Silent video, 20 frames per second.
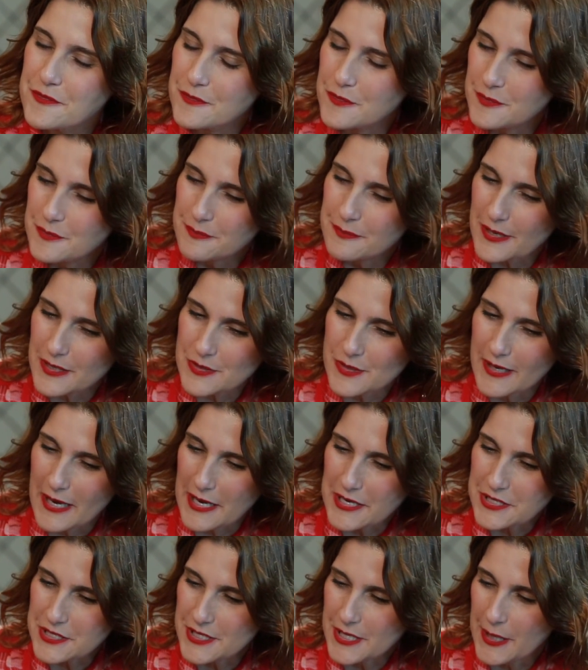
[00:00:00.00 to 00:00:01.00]
um
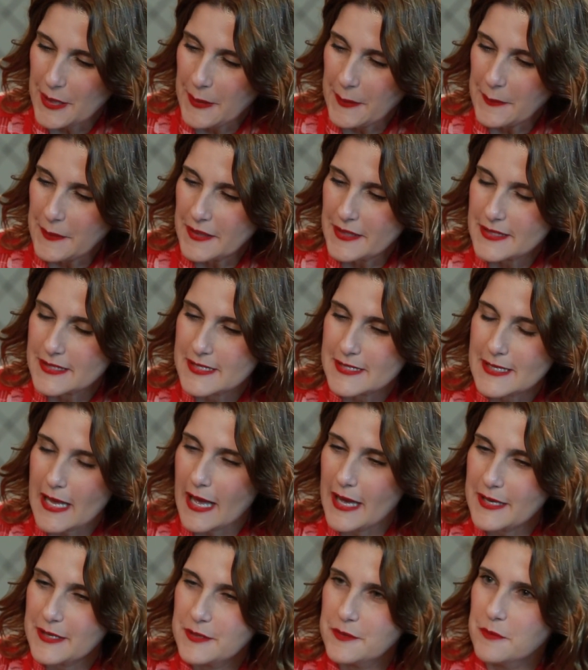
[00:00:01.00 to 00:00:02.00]
personagem que
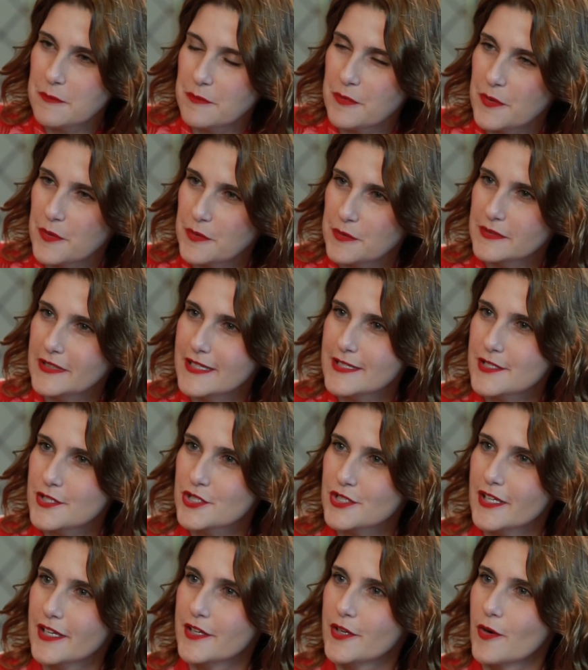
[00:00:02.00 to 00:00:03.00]
sai um pouco desse
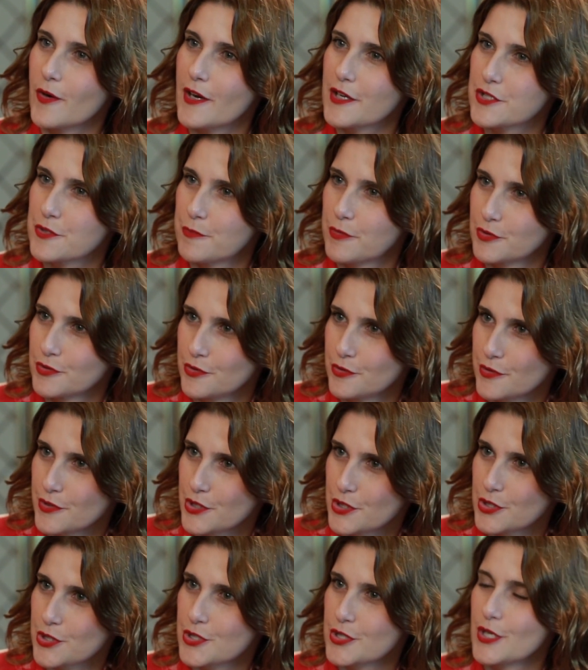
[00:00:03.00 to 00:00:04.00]
estereótipo
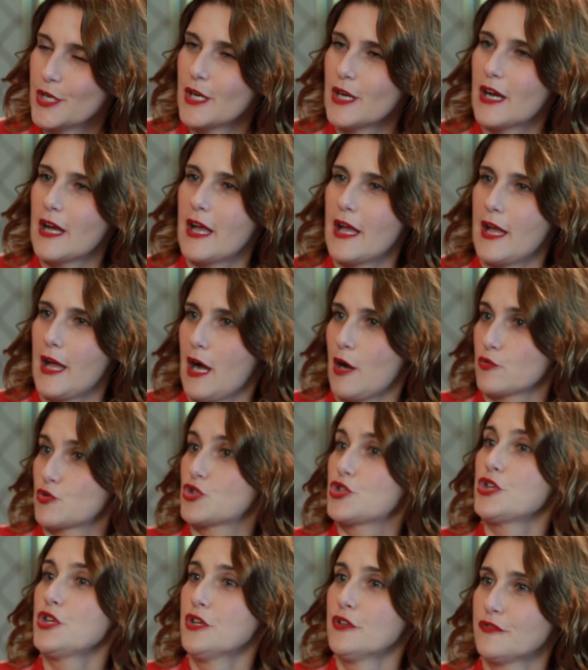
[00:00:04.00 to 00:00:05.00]
dos é,
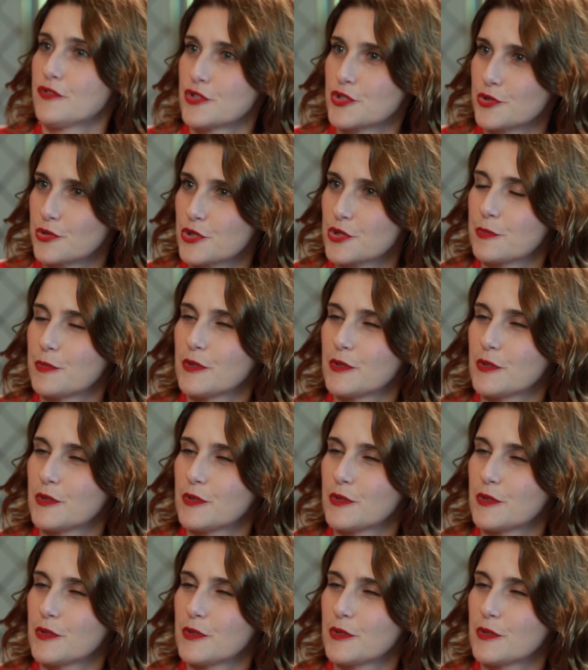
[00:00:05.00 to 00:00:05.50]
altivos, dos